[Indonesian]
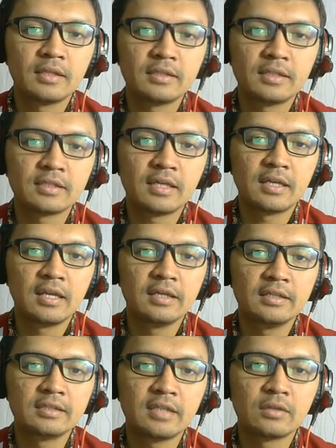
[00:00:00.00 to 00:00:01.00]
Teteskan
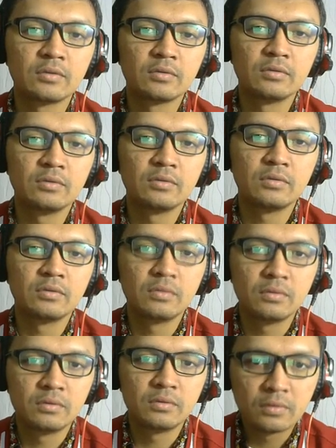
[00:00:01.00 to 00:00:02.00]
lagi 1, 2,
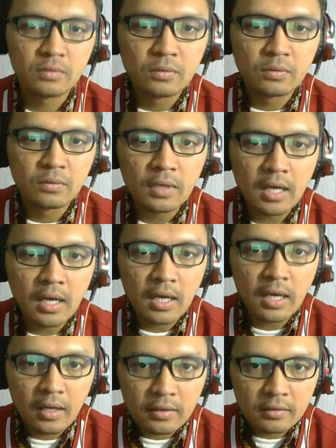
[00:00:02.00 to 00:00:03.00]

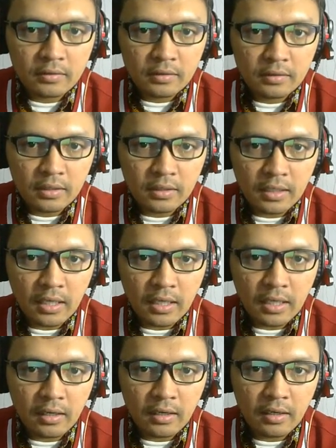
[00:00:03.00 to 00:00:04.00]

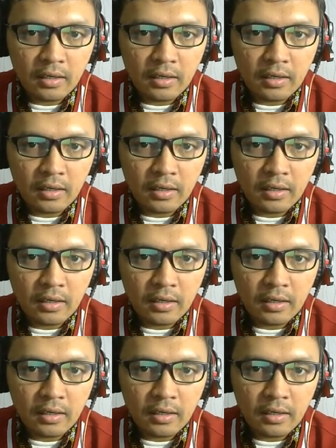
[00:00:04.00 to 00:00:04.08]
3.